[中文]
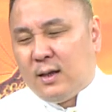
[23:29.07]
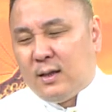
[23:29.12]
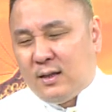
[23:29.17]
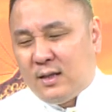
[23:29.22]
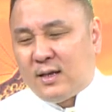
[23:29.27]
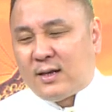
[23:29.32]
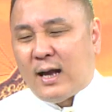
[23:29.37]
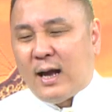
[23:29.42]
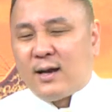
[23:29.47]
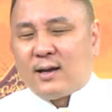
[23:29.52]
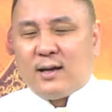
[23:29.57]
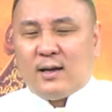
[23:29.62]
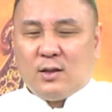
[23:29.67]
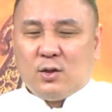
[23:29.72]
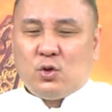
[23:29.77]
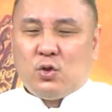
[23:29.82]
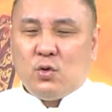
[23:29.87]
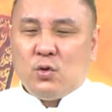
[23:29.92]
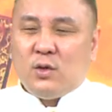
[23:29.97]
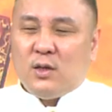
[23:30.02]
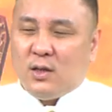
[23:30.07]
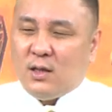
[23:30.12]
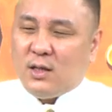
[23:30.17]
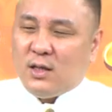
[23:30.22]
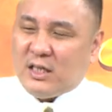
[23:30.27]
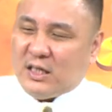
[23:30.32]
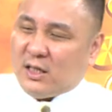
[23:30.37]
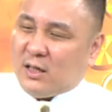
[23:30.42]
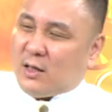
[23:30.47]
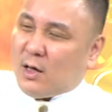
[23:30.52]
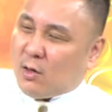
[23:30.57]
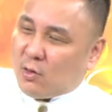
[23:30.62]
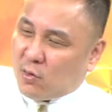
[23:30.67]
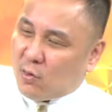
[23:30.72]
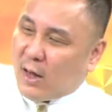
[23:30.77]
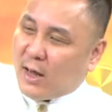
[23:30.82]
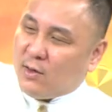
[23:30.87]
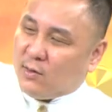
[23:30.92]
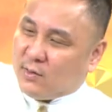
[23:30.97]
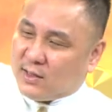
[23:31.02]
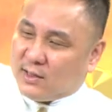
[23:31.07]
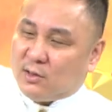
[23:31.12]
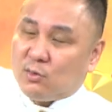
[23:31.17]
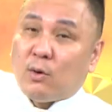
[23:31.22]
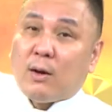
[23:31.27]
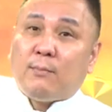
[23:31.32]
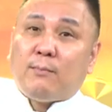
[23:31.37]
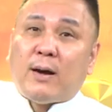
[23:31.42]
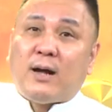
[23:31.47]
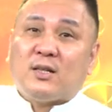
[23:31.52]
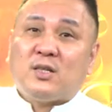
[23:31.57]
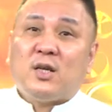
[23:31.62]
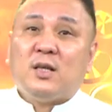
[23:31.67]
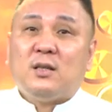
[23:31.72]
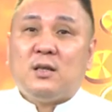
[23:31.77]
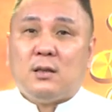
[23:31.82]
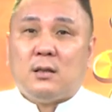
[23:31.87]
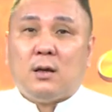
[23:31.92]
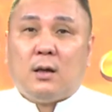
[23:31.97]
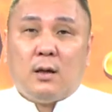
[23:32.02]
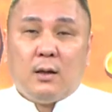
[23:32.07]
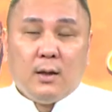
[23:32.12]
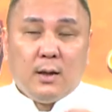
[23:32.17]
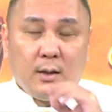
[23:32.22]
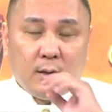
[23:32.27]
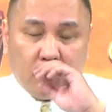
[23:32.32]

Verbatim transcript: 你看看距离你解套都还有十万八千里的，